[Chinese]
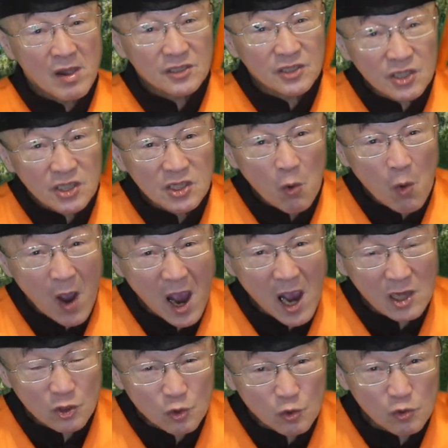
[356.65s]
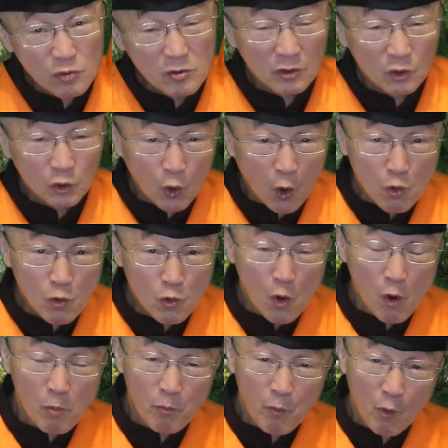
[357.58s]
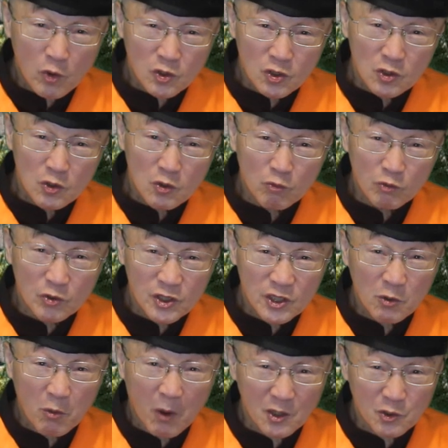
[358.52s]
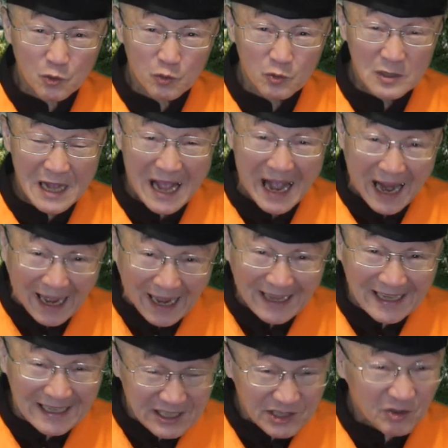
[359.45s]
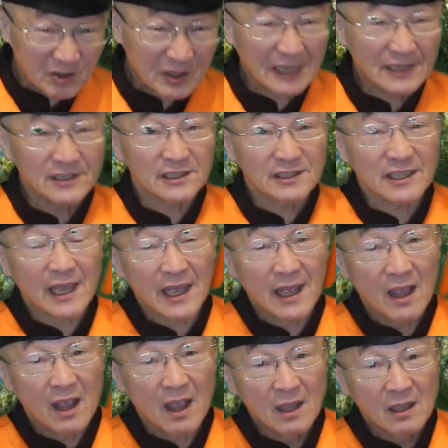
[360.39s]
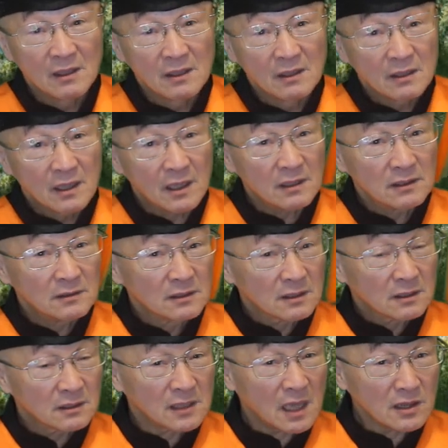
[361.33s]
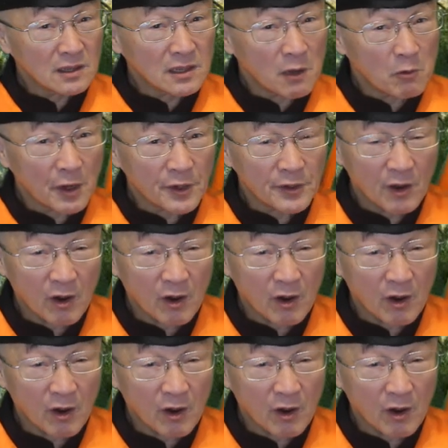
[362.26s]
计划书通过博士论文计划书，那个叫做 candidate。哎，难台湾